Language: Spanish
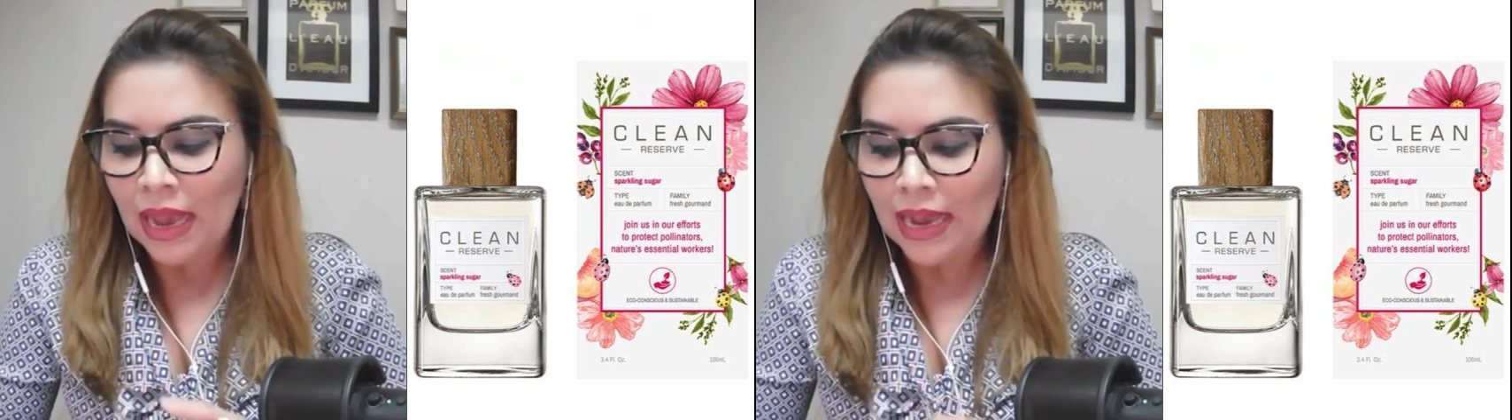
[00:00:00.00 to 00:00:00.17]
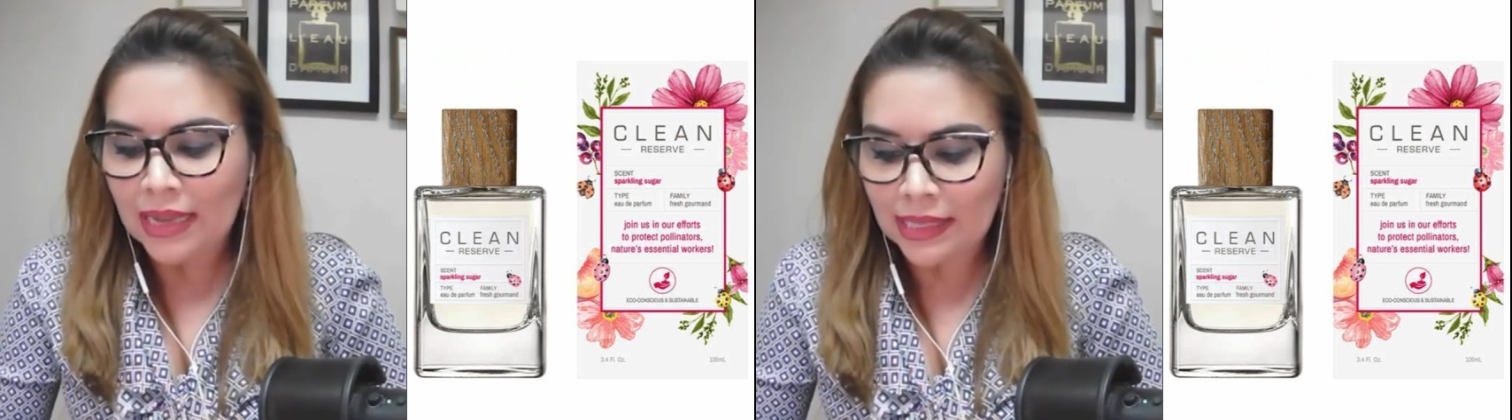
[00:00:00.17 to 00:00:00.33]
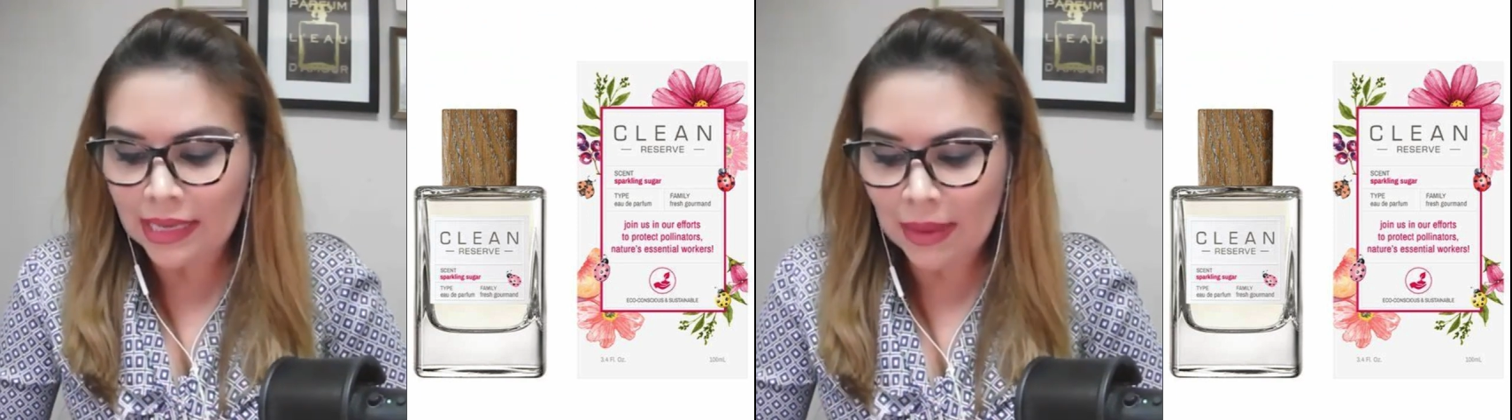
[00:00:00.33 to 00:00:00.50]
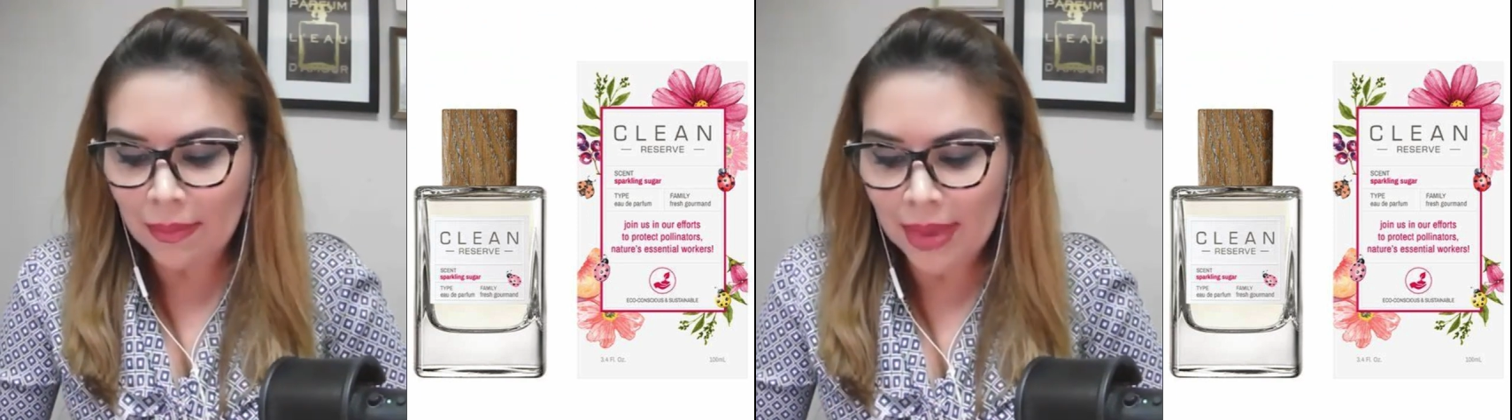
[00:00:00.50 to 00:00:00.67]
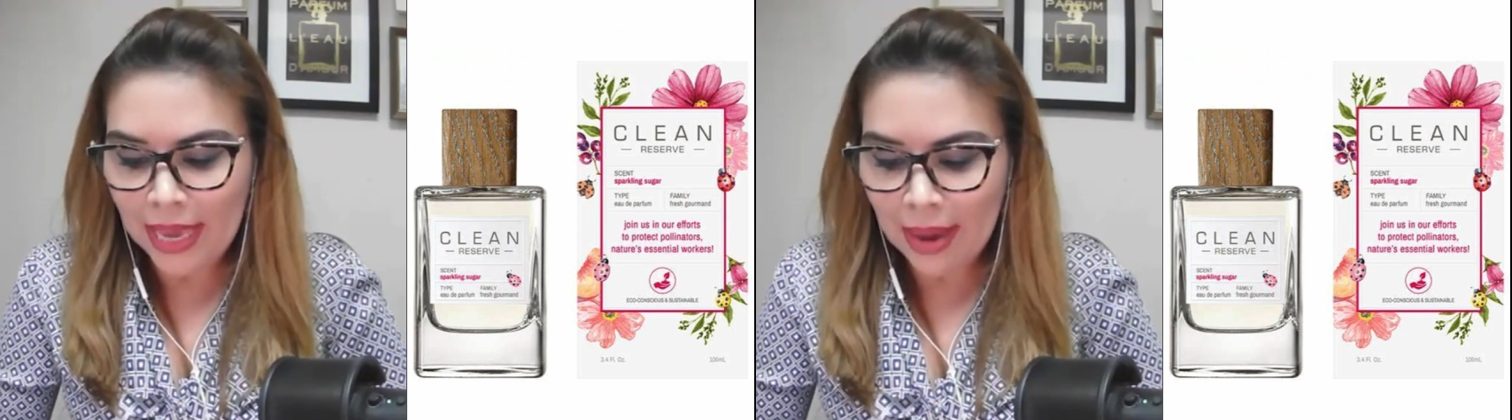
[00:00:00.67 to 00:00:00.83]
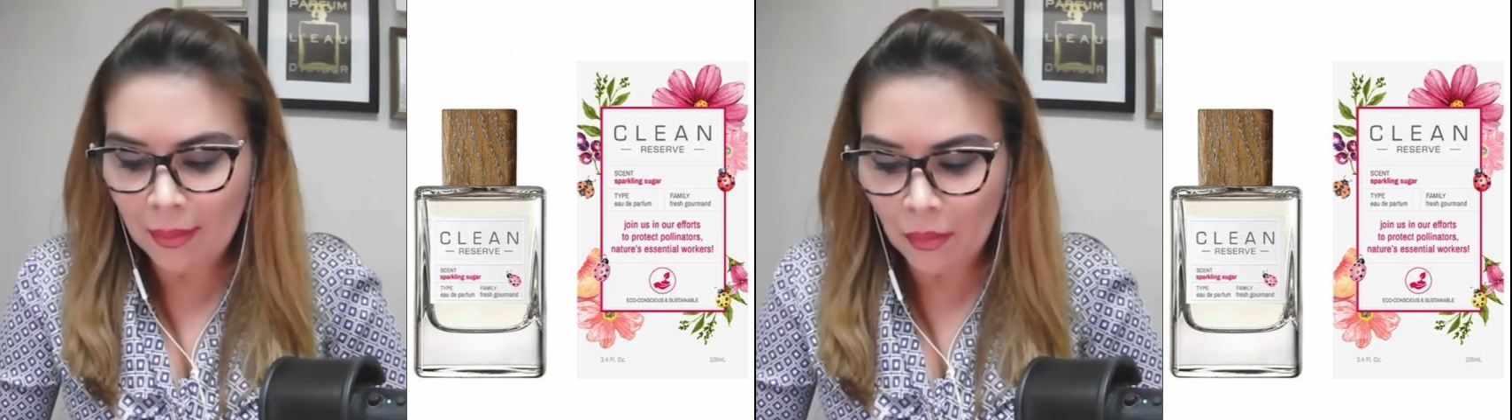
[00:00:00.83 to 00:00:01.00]
Así que
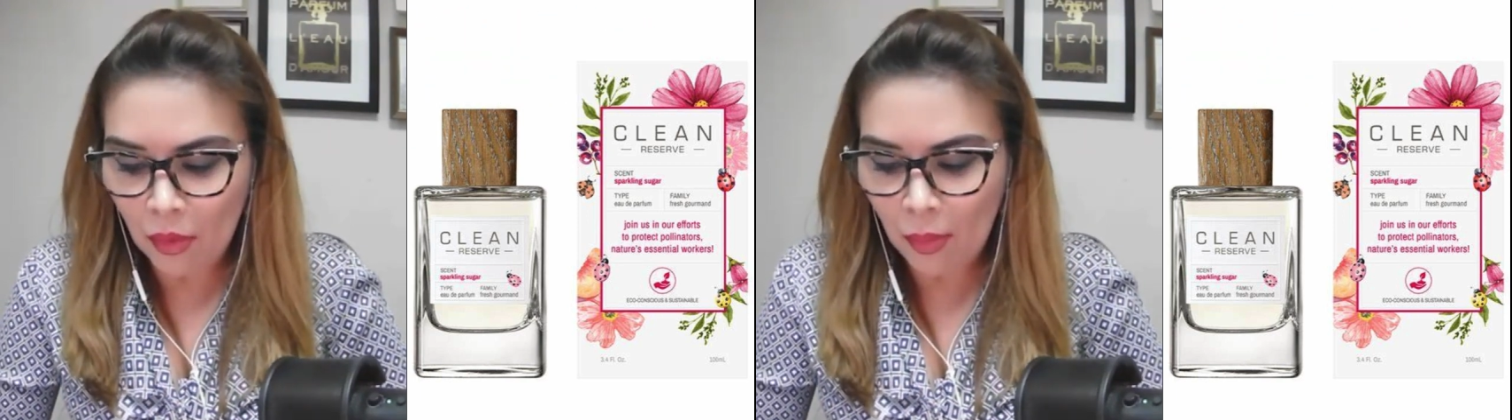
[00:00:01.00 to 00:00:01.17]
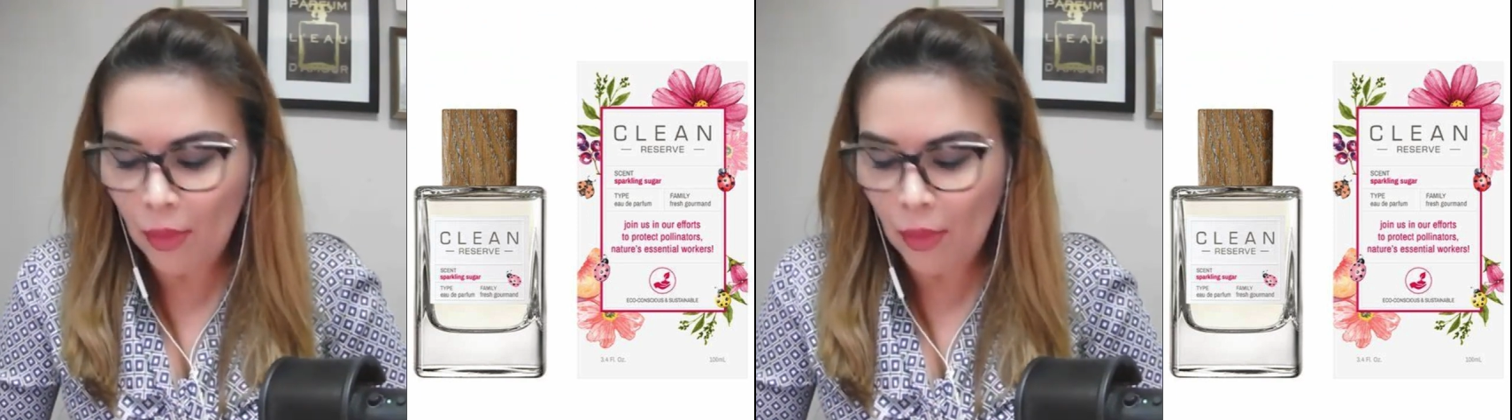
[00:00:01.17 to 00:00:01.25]
me llamó